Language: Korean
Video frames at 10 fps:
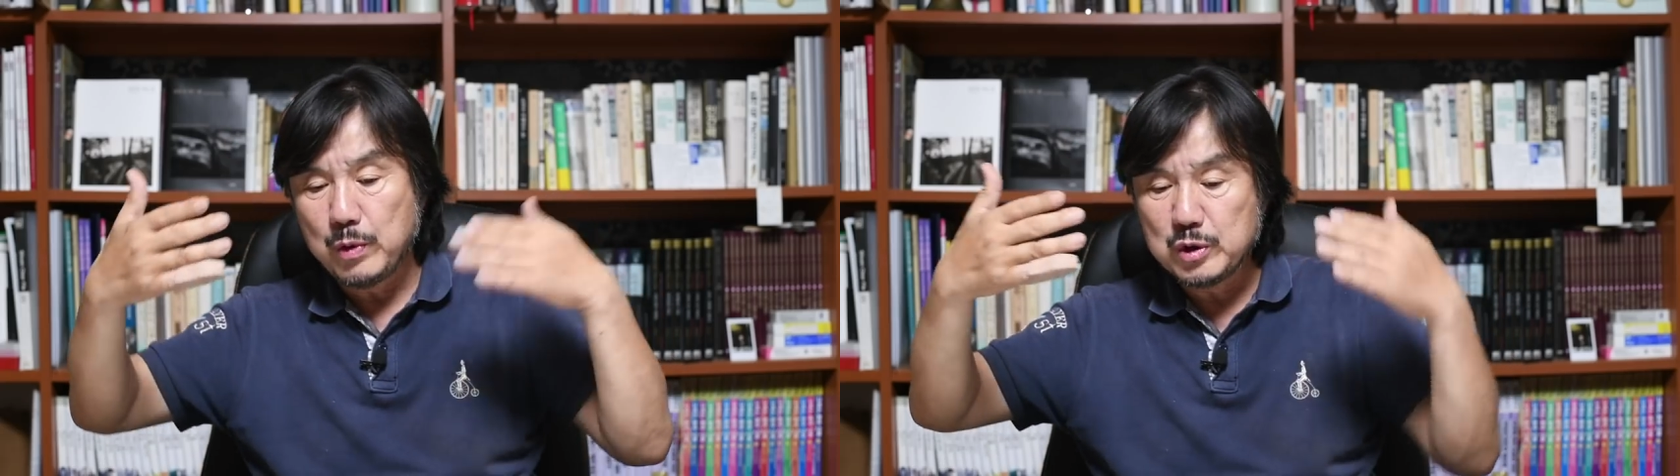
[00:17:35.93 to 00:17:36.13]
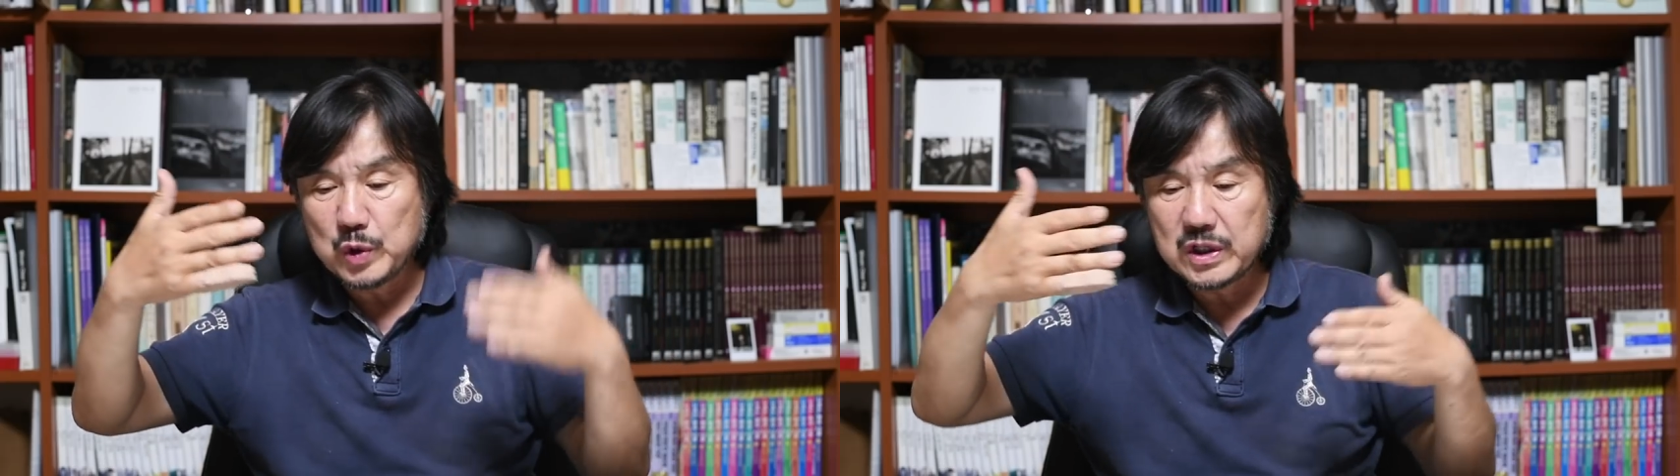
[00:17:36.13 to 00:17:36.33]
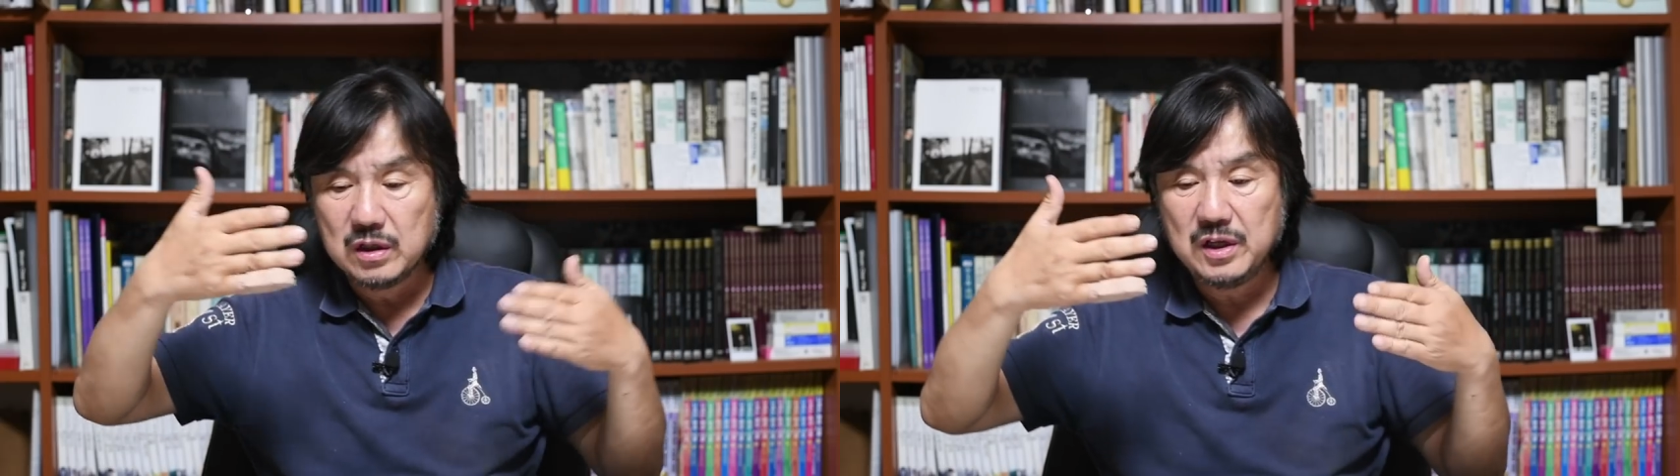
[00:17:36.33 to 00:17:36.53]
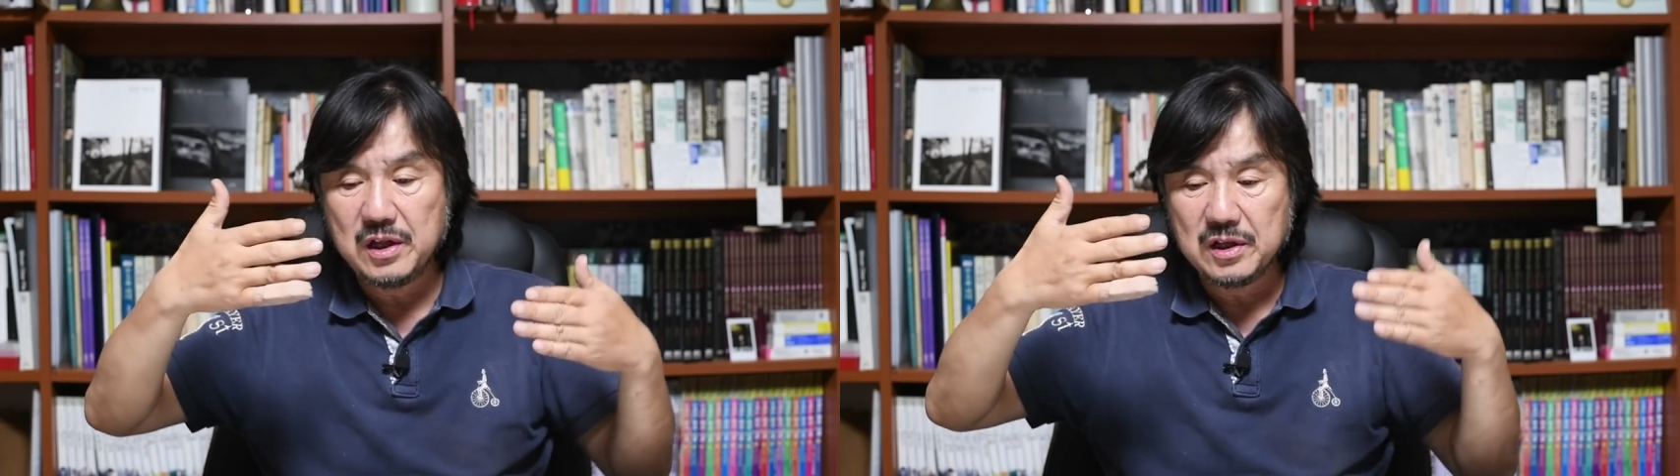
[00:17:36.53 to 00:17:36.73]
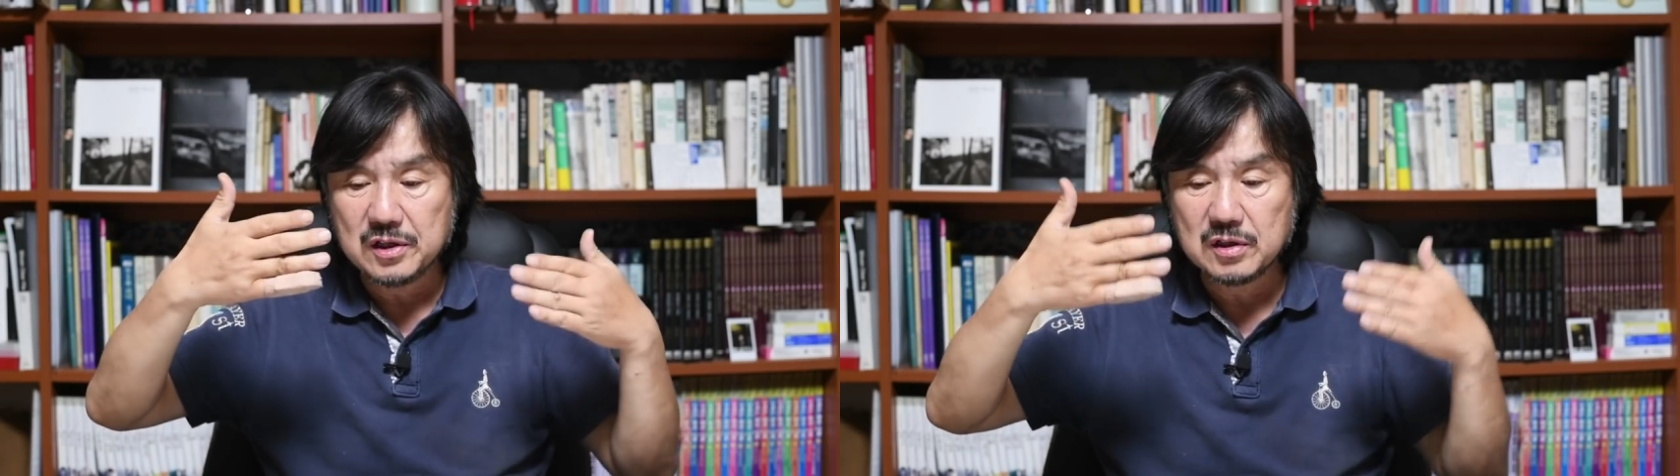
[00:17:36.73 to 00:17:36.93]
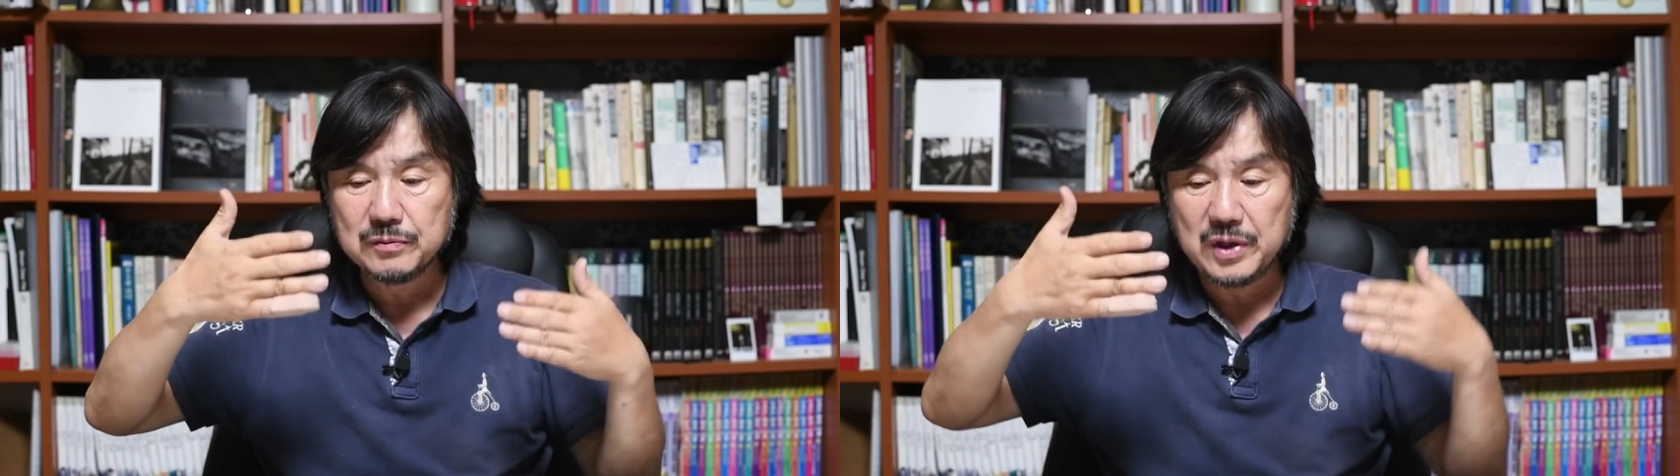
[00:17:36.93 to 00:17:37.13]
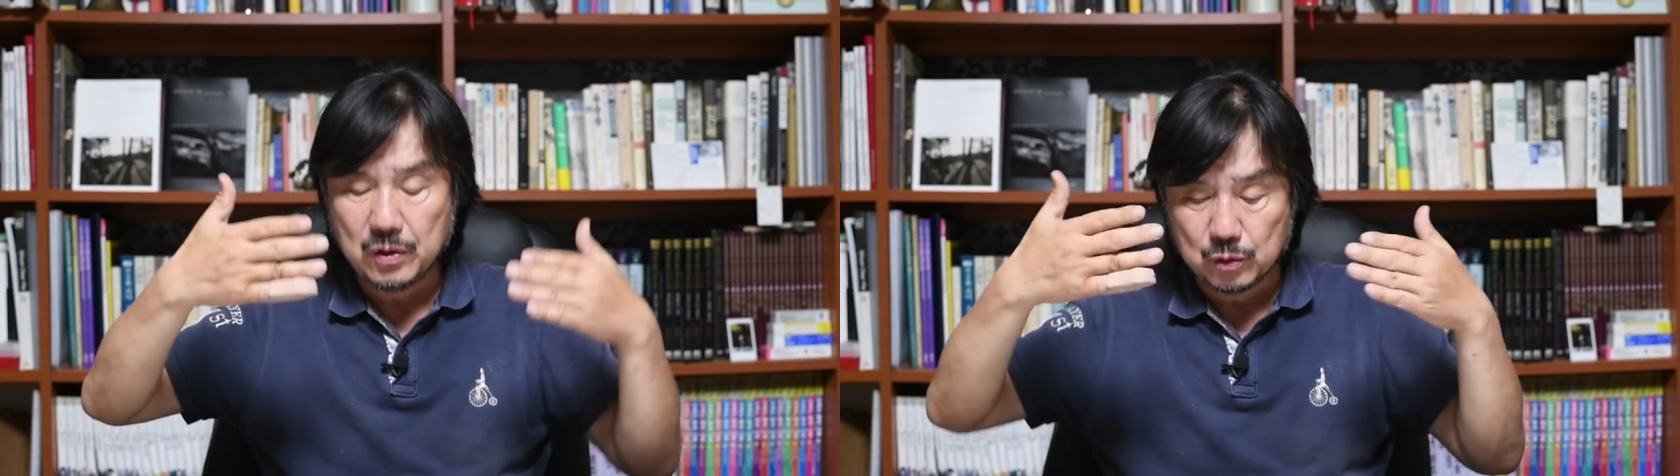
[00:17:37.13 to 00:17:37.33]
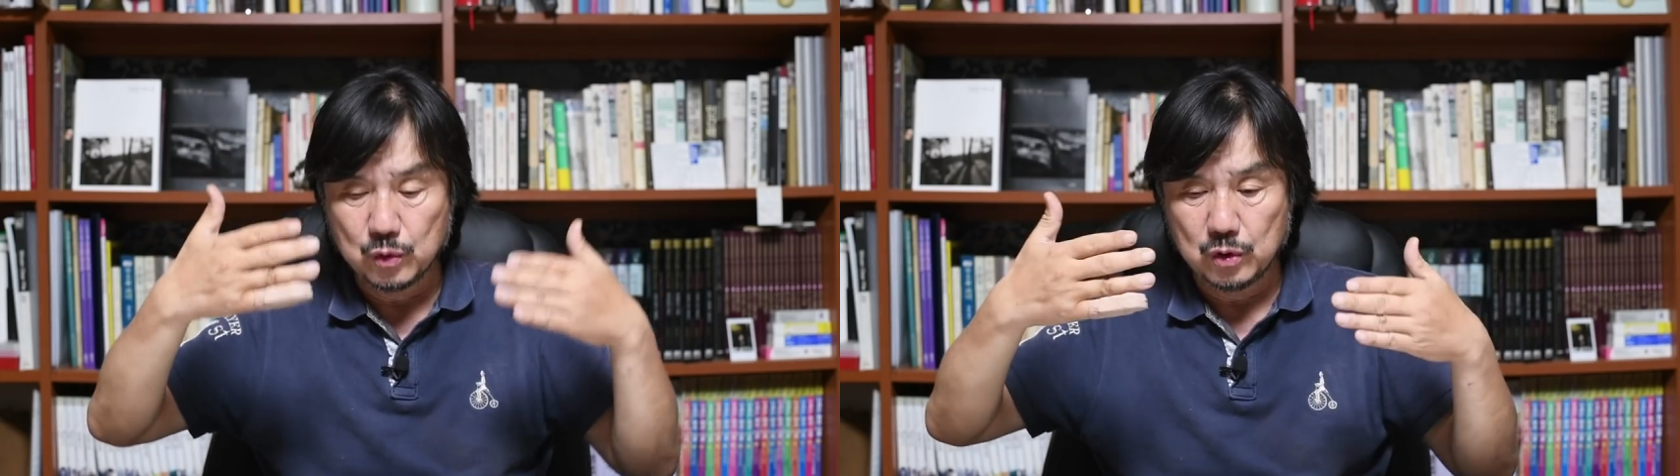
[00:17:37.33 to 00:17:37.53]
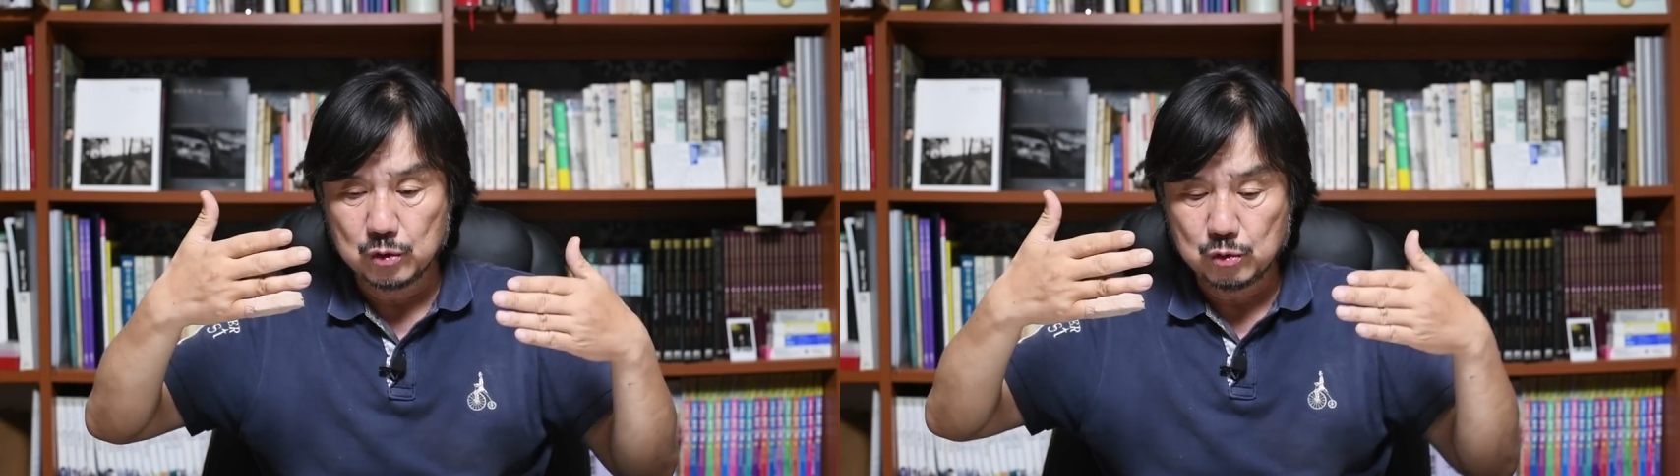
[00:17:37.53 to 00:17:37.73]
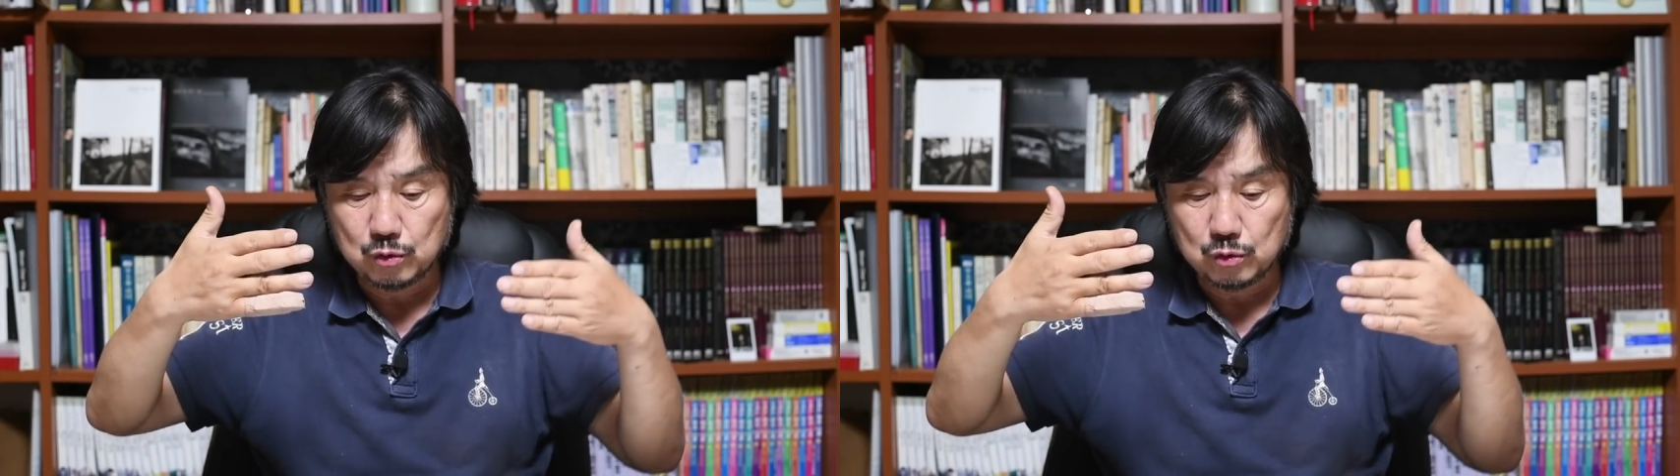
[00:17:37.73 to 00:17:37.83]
왼쪽에 걸려있는 여성분의 얼굴